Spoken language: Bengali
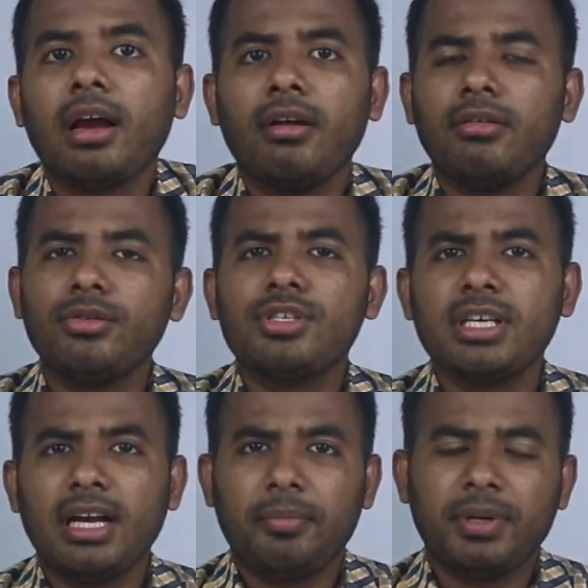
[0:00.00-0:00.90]
কারণ
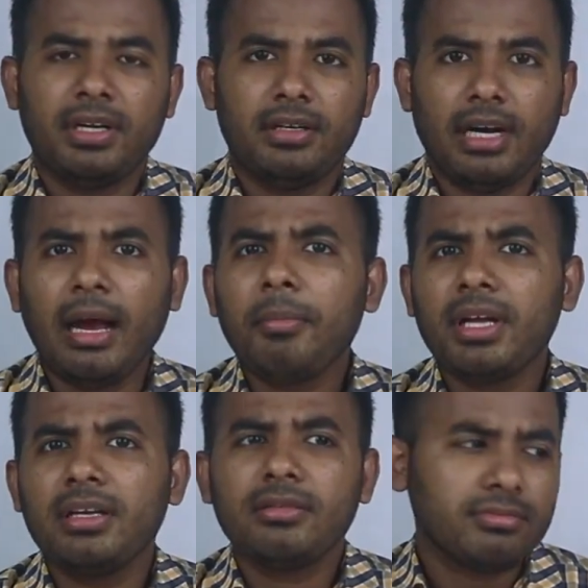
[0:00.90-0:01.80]
হচ্ছে আপনার
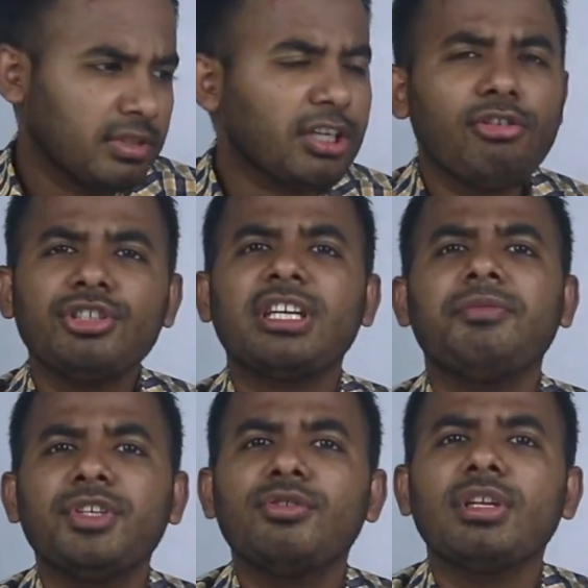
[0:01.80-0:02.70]
আমরা
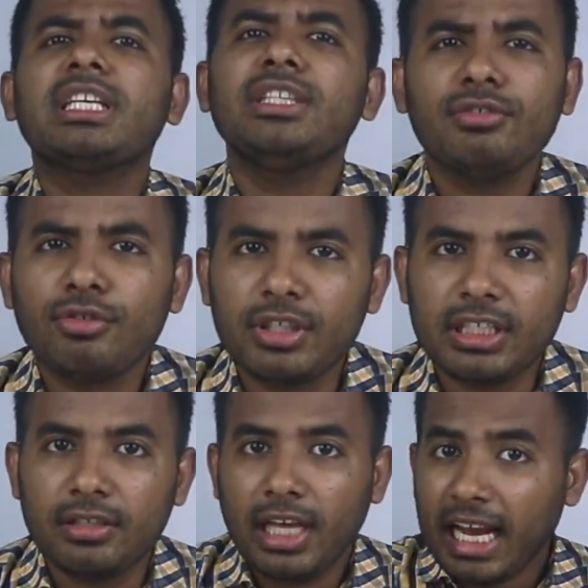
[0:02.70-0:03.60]
টেকনোলজিক্যাল ভিডিওগুলো কী জন্য
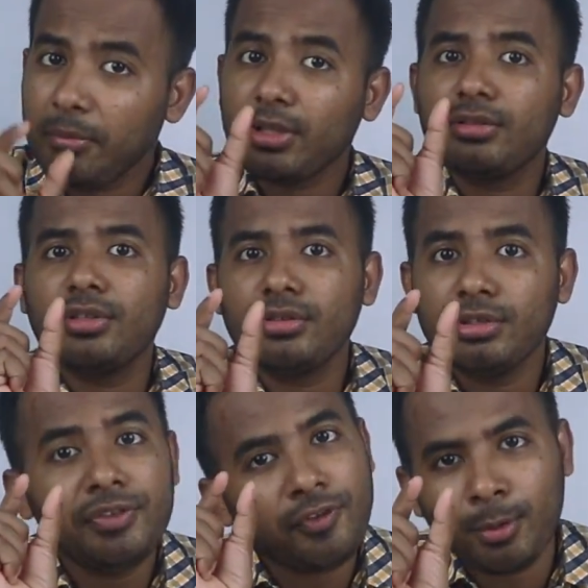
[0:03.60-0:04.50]
দেখি একমাত্র কিন্তু
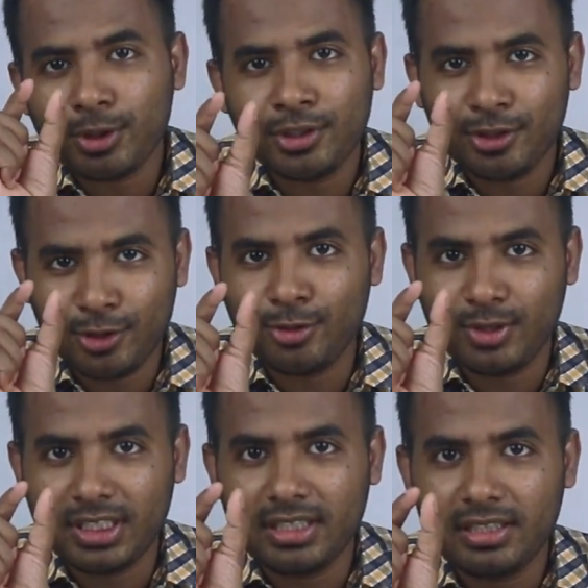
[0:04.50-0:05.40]
ইনফরমেশনের জন্য
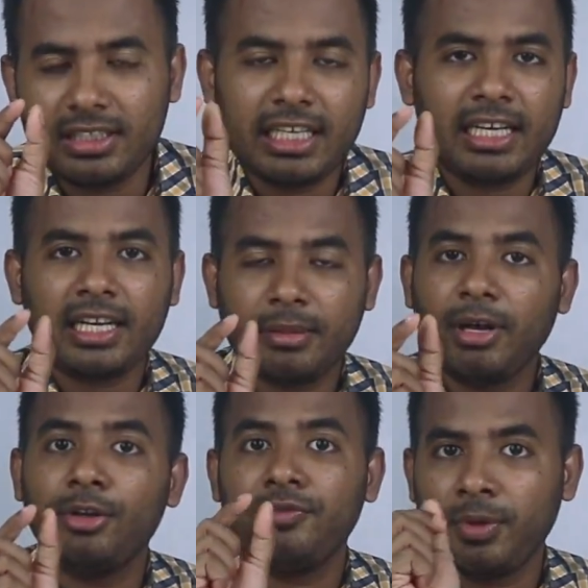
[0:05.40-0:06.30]
দেখি যে এখানে একটা
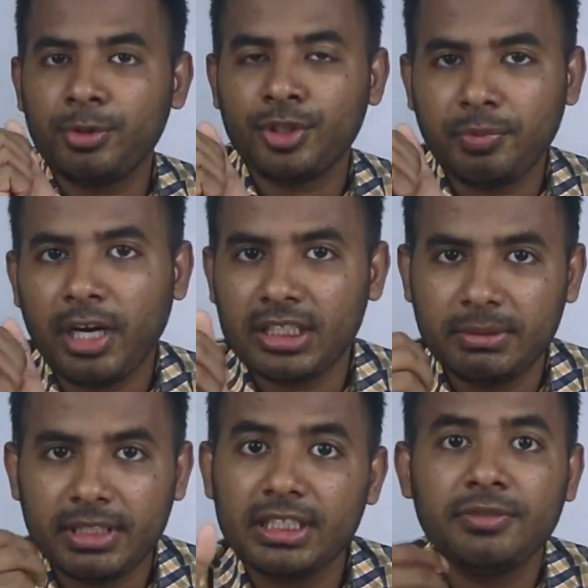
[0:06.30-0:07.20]
ভালো ইনফরমেশন পাওয়া
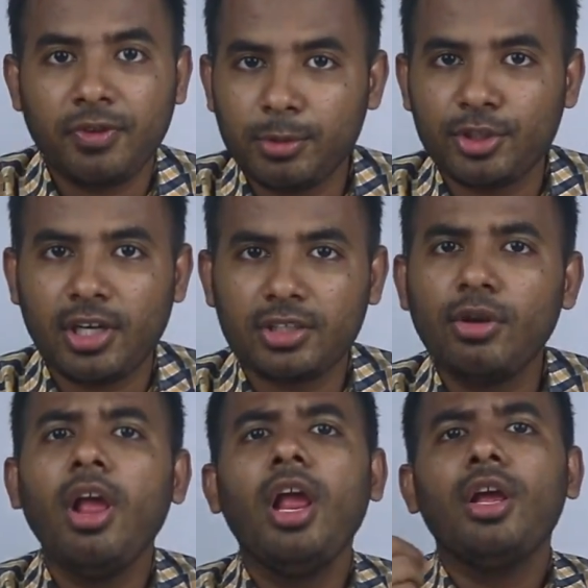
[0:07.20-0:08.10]
যাবে কী ইনফরমেশনগুলো
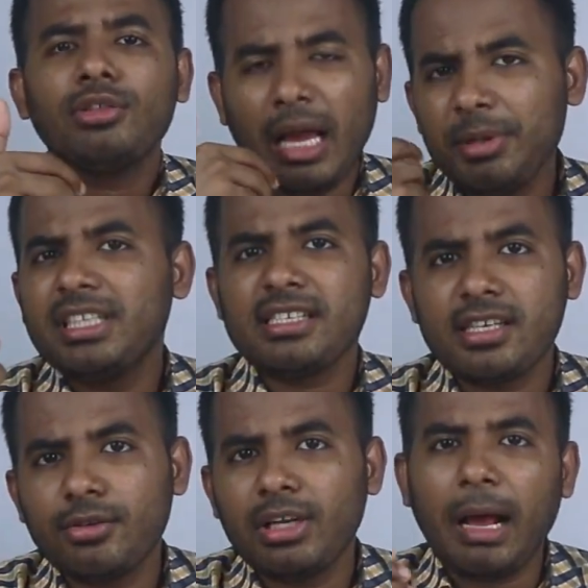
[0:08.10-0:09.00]
আসবে তো আমি
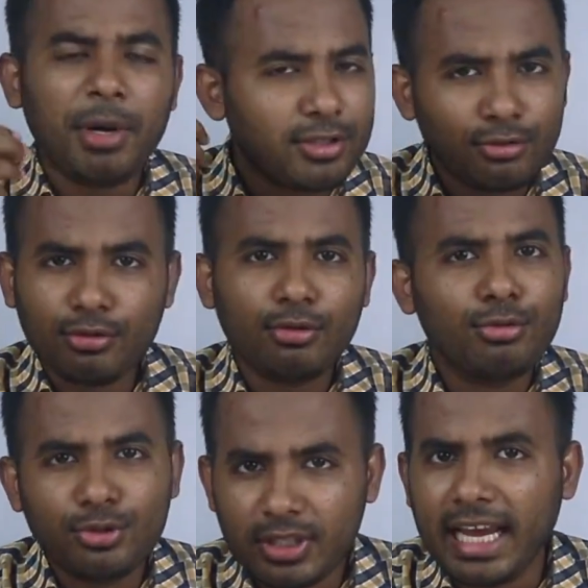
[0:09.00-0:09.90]
চেষ্টা করি আমার যতটুকু
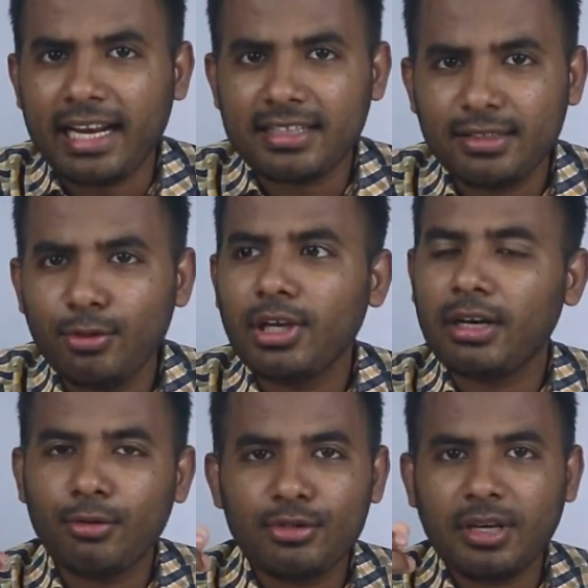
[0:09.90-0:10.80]
ক্ষুদ্র জ্ঞান আছে ওই
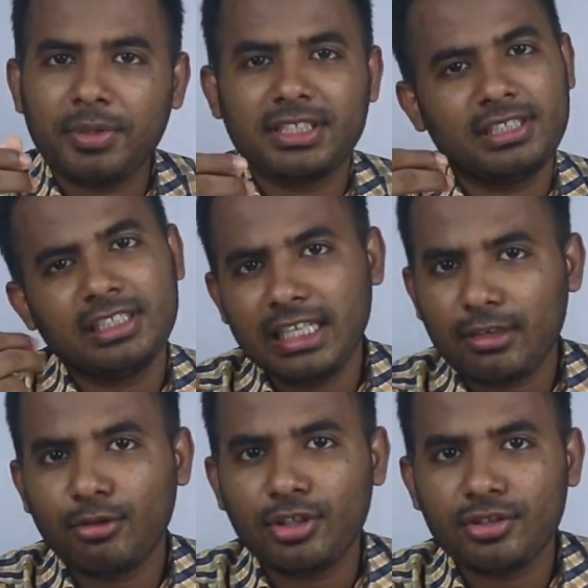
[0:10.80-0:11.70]
জ্ঞানগুলো হচ্ছে আপনাদের সাথে
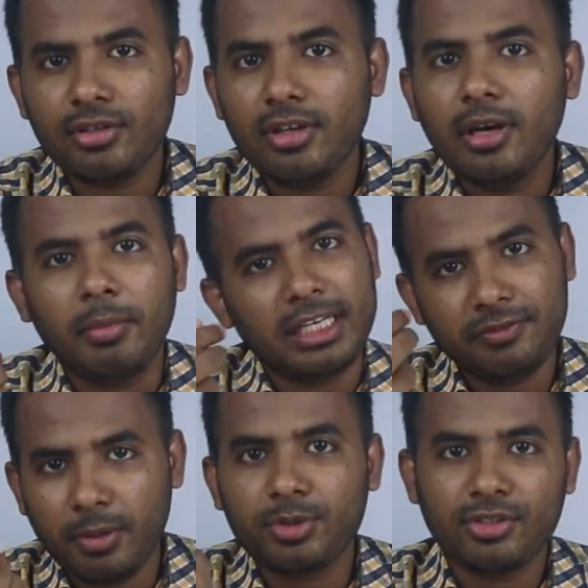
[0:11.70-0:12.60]
শেয়ার করার জন্য মানে
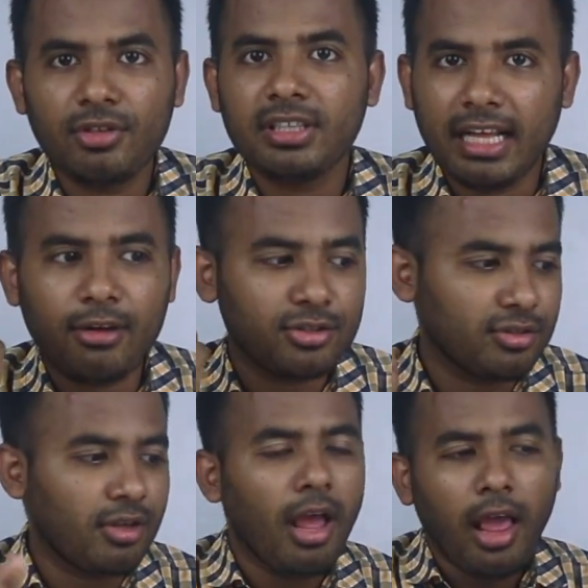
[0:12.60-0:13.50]
ইনফরমেশনগুলো দেওয়ার
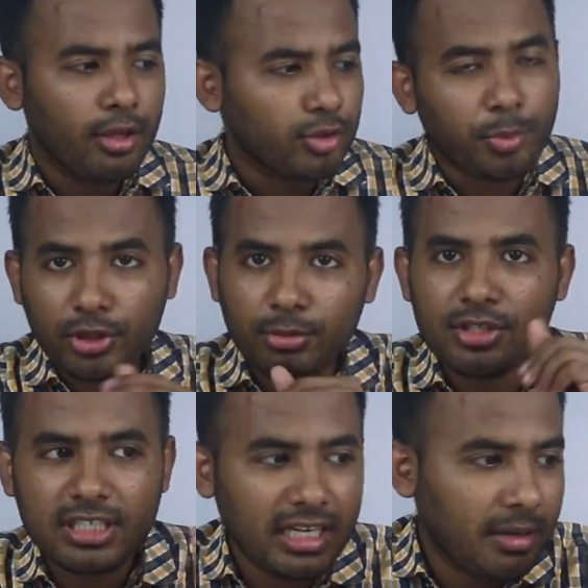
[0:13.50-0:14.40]
জন্য তো প্রথম
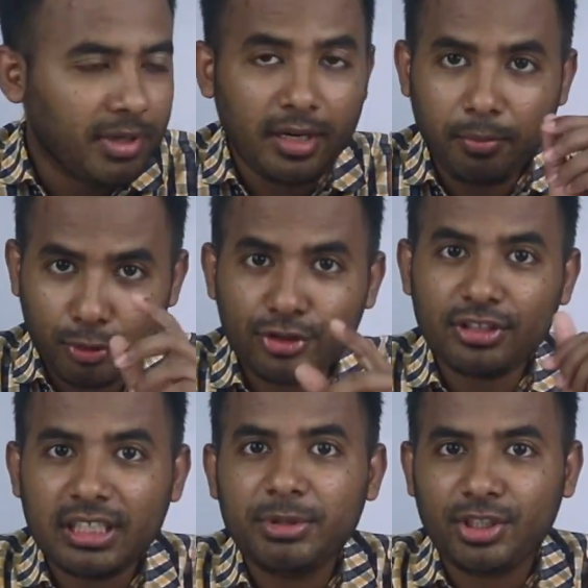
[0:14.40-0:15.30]
হচ্ছে আমরা
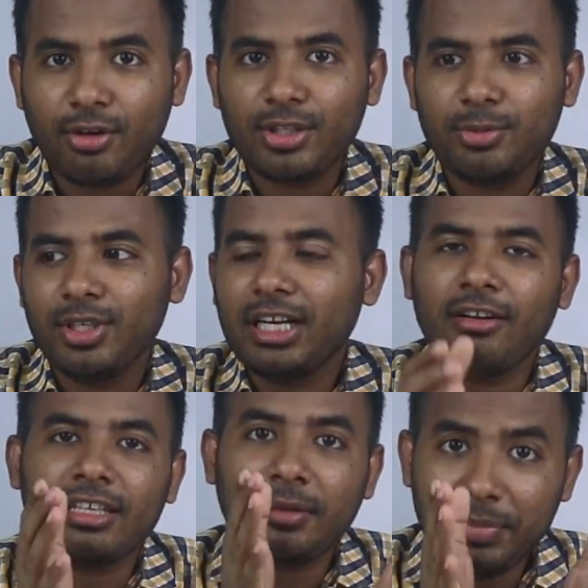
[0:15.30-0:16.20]
প্রসেসরটার বিষয়ে কথা বলি
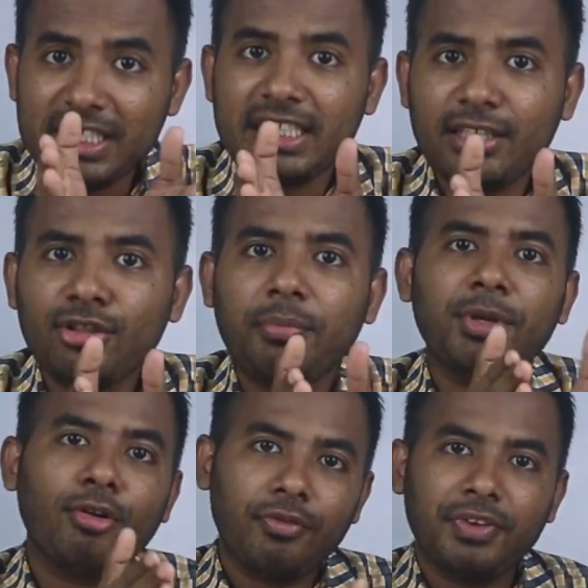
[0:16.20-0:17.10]
কারণ একটা পিসি কিন্তু
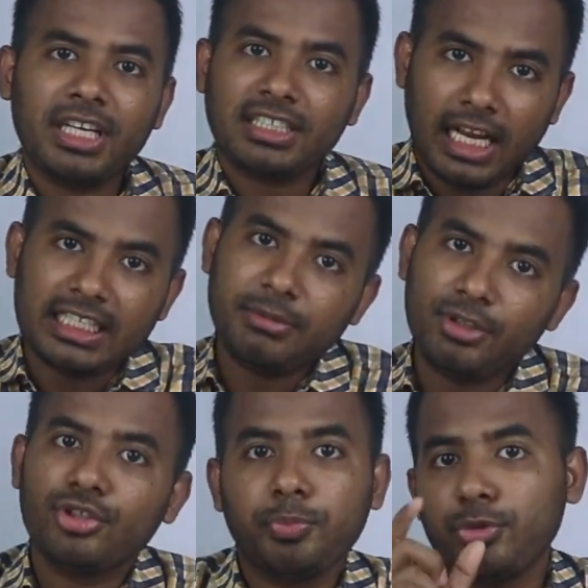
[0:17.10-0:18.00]
আপনি কনফিগার
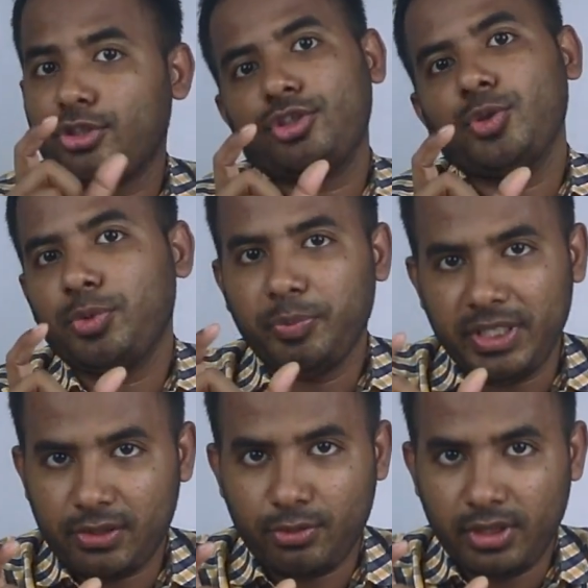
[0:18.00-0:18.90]
সাজাবেন হচ্ছে প্রসেসের ওপর
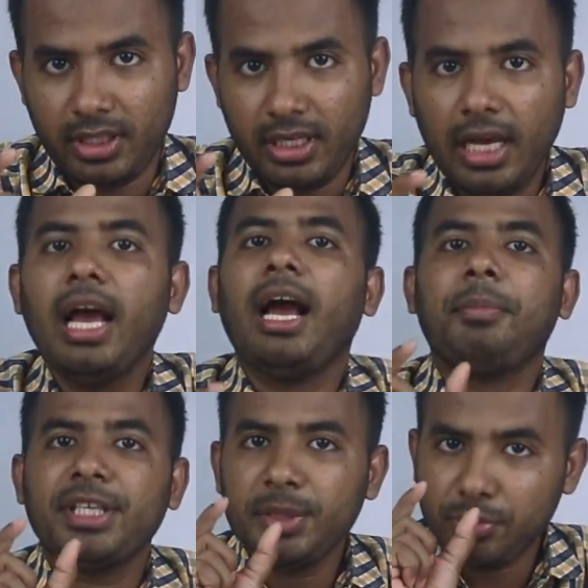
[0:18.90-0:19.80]
বেস করে
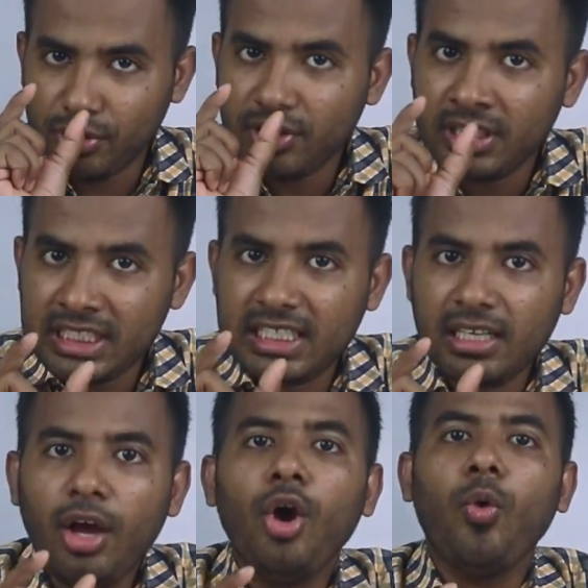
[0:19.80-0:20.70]
আপনি কী প্রসেসর
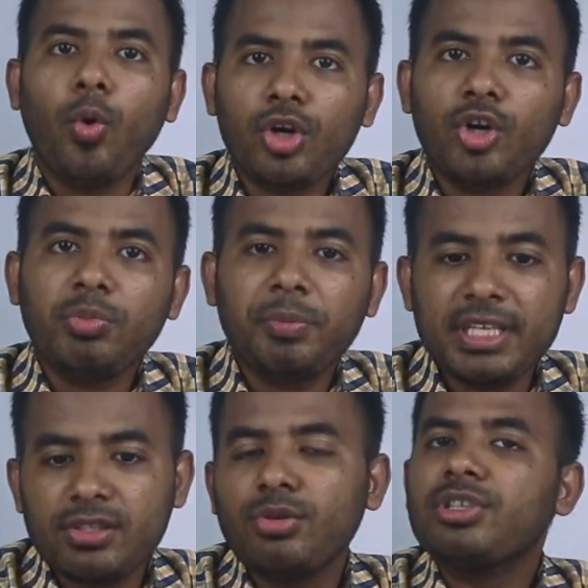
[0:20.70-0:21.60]
নিচ্ছেন ওটার ওপর
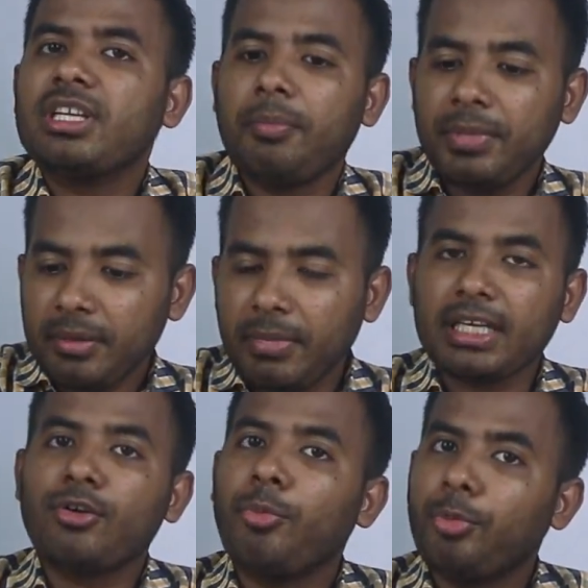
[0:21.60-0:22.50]
বেস করে হচ্ছে আপনি
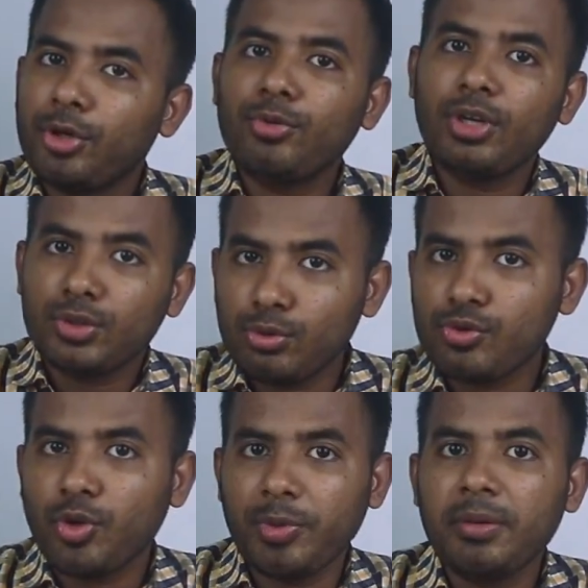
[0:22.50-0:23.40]
বাকি কম্পোনেন্টগুলো চুজ
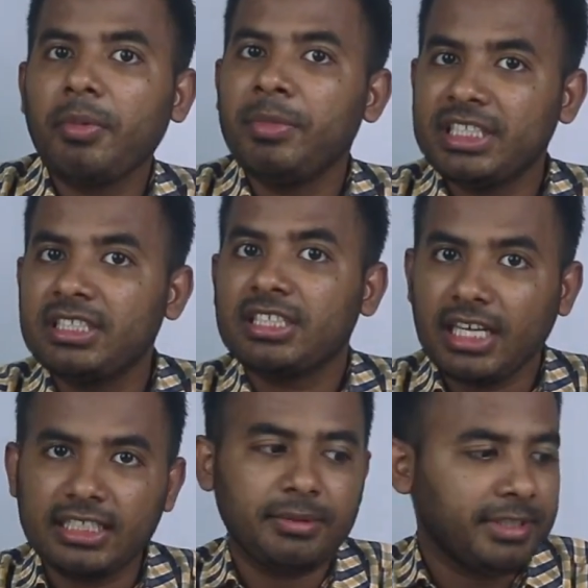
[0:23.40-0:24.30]
করবেন মেশিনটা
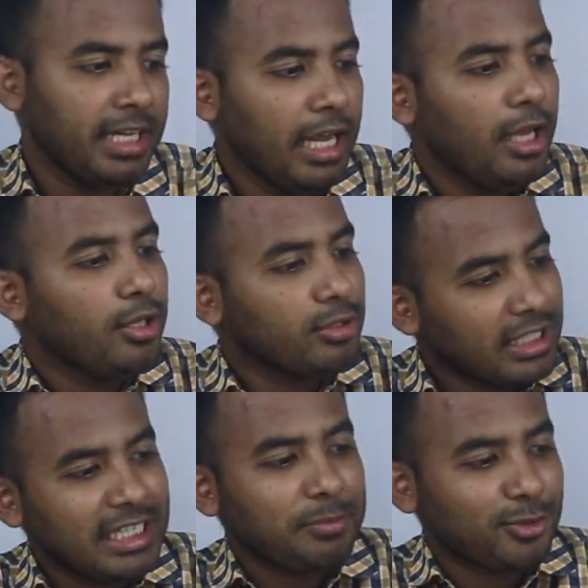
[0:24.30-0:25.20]
সাজাবেন তো
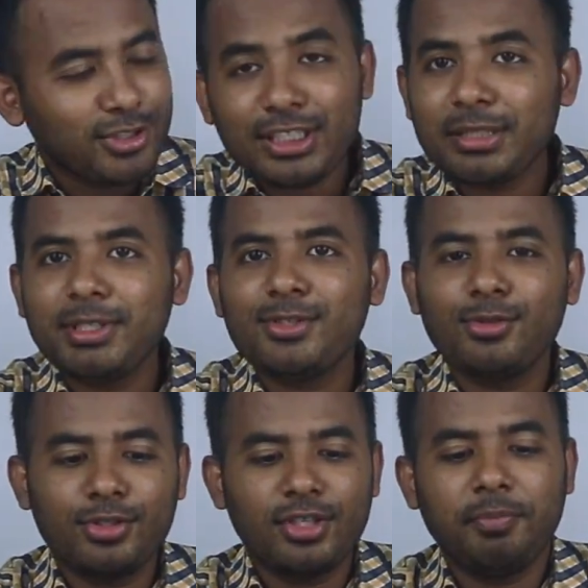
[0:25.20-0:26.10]
এখানে প্রসেসর হিসেবে ইউজ
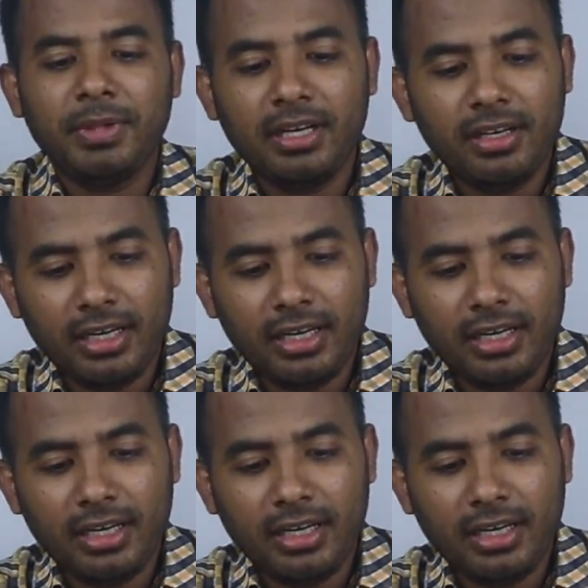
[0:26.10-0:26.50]
করছে আপনার